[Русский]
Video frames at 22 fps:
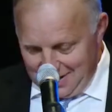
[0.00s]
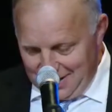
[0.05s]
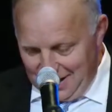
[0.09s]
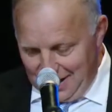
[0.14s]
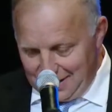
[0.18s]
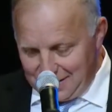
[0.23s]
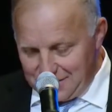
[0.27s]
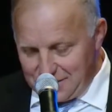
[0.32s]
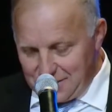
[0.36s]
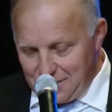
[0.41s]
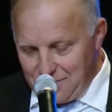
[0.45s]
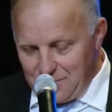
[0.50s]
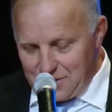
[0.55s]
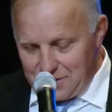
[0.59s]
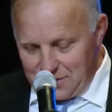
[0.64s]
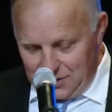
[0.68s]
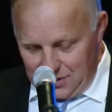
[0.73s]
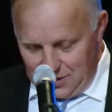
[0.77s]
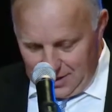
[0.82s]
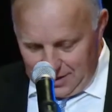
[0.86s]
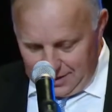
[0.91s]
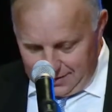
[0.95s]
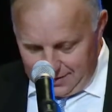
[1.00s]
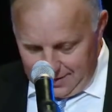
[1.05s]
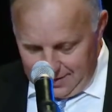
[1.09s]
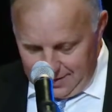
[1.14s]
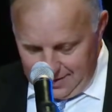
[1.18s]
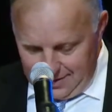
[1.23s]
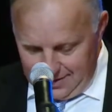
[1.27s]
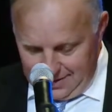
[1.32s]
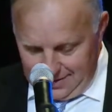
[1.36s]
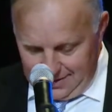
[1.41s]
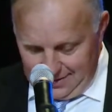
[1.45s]
как совершен
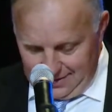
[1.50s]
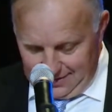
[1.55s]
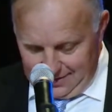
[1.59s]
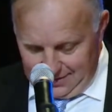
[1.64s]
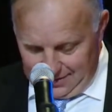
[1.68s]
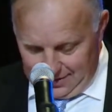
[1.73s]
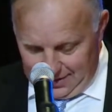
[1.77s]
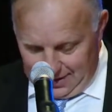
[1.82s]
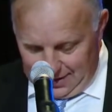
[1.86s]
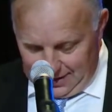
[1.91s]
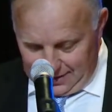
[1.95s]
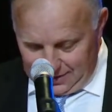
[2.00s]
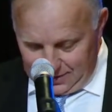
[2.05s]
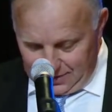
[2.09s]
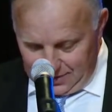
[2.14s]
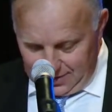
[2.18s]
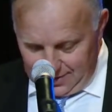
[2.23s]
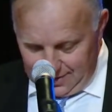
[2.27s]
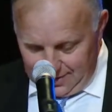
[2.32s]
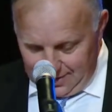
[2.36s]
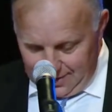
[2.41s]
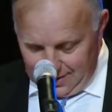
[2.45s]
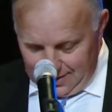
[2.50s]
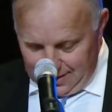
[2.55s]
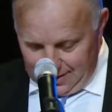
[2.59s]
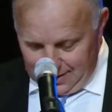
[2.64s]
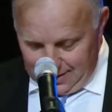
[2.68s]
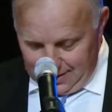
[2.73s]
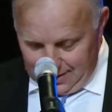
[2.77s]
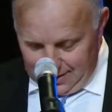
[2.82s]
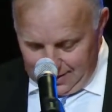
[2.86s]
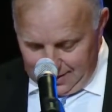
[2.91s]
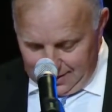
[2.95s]
наш
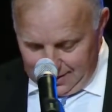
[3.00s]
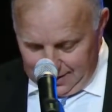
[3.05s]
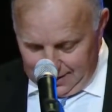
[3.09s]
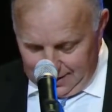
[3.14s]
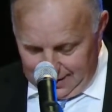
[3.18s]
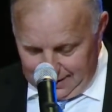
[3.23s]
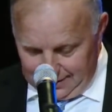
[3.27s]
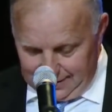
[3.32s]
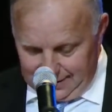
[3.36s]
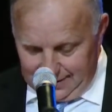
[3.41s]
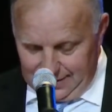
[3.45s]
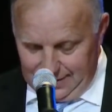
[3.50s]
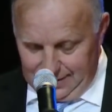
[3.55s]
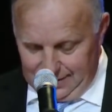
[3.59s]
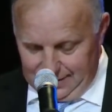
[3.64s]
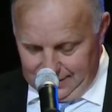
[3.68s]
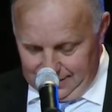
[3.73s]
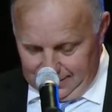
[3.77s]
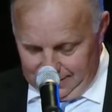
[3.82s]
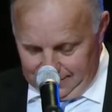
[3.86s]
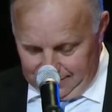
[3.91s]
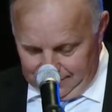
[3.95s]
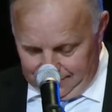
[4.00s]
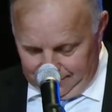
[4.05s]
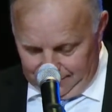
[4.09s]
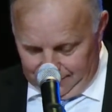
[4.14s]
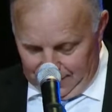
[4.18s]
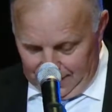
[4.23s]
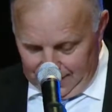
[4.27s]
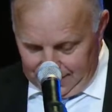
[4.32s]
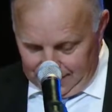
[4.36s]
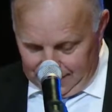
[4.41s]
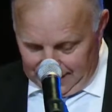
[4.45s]
Отец,
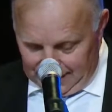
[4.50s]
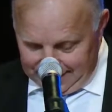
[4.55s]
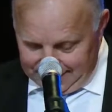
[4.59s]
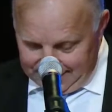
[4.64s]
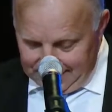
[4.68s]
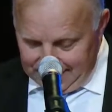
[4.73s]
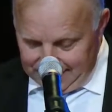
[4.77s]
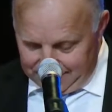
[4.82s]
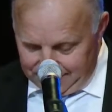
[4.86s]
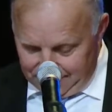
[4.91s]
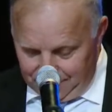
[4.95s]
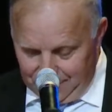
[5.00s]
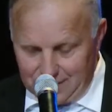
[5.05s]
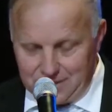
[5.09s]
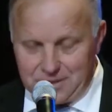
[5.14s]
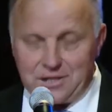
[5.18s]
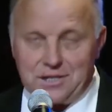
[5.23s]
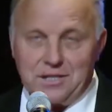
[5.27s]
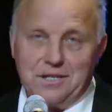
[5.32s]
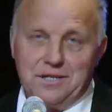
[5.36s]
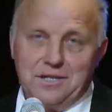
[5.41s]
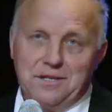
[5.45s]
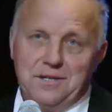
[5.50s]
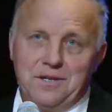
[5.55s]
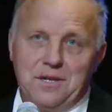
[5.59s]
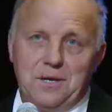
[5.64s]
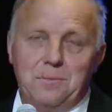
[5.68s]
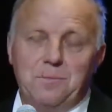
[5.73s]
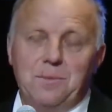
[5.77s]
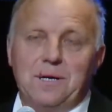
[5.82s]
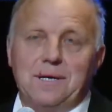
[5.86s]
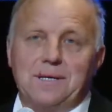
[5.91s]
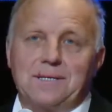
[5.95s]
Отец ваш
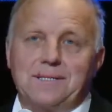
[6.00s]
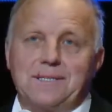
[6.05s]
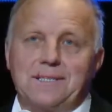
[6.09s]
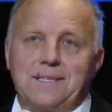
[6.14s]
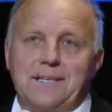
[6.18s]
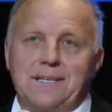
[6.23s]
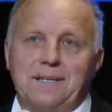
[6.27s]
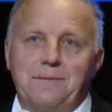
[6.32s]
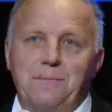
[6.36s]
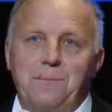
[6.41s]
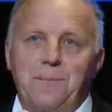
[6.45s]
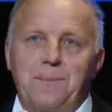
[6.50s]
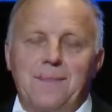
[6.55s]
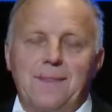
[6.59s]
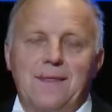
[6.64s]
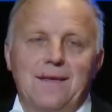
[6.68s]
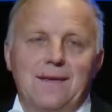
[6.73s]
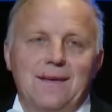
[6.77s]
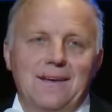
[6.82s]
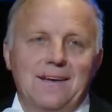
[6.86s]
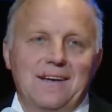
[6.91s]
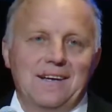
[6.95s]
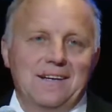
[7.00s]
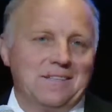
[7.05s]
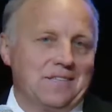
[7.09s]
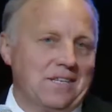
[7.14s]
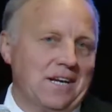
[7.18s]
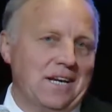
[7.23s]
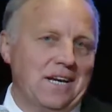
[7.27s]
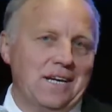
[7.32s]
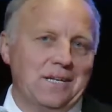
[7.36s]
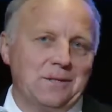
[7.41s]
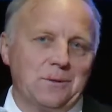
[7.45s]
Небесный.
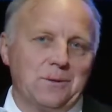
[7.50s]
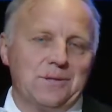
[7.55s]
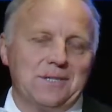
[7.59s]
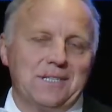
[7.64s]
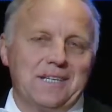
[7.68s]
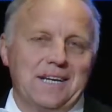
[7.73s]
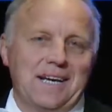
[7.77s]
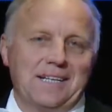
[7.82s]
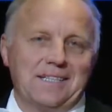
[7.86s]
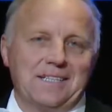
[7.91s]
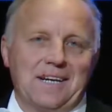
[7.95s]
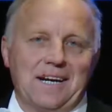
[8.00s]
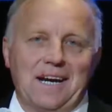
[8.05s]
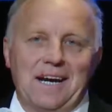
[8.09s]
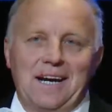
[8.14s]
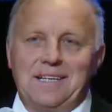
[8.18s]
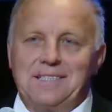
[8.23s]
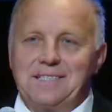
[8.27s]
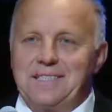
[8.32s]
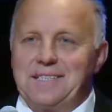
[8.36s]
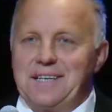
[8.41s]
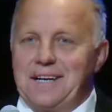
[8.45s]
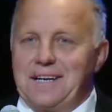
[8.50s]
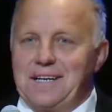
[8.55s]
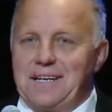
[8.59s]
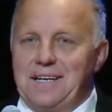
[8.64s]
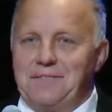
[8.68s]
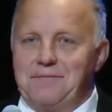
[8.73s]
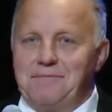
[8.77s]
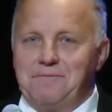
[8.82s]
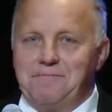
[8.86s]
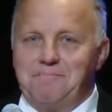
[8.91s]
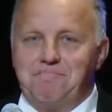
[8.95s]
Дорогие друзья, дорогая
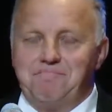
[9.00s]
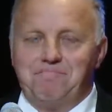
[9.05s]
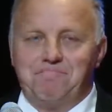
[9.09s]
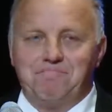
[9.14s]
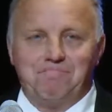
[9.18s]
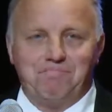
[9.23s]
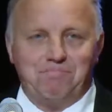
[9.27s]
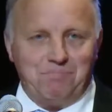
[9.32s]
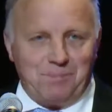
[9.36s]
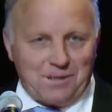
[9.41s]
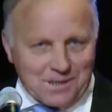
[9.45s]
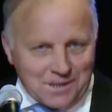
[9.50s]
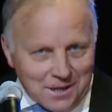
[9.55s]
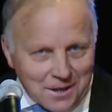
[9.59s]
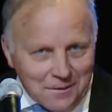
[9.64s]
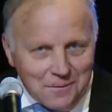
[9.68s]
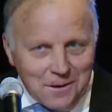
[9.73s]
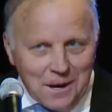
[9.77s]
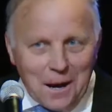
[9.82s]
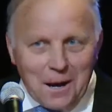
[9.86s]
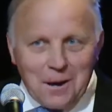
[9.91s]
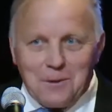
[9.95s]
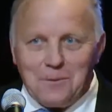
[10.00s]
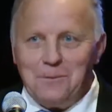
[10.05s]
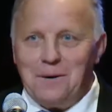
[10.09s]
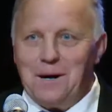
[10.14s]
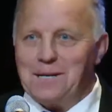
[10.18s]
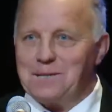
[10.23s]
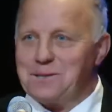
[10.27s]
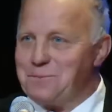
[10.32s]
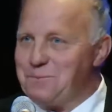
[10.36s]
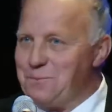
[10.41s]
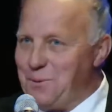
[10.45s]
церковь, поздравляю
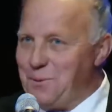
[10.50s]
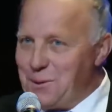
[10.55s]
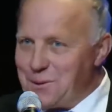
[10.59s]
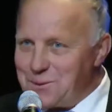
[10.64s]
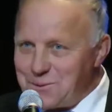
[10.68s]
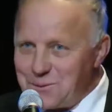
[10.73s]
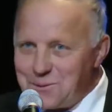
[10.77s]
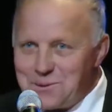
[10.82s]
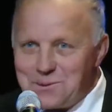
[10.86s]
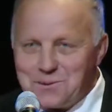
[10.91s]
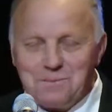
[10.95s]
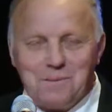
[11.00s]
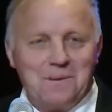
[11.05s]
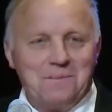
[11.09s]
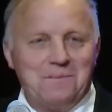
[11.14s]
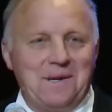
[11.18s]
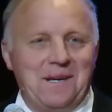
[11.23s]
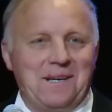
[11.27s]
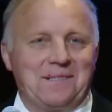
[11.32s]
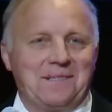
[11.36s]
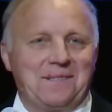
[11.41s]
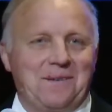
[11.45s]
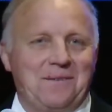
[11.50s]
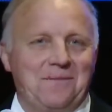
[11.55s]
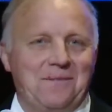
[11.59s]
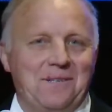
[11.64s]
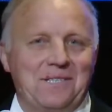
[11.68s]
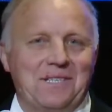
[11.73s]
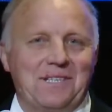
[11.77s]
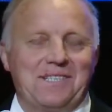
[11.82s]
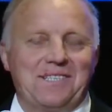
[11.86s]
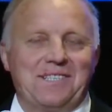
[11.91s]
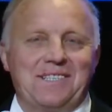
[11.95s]
вас, пользуясь моментом,
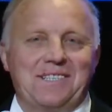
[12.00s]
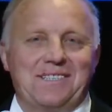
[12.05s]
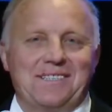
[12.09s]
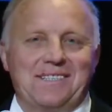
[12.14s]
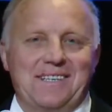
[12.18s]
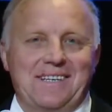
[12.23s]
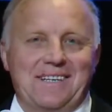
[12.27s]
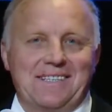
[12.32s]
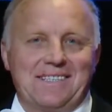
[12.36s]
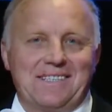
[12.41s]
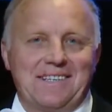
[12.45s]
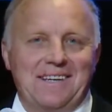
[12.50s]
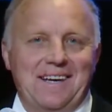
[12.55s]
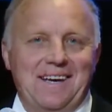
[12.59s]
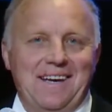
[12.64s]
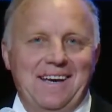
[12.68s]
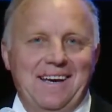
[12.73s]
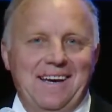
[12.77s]
вышедший здесь,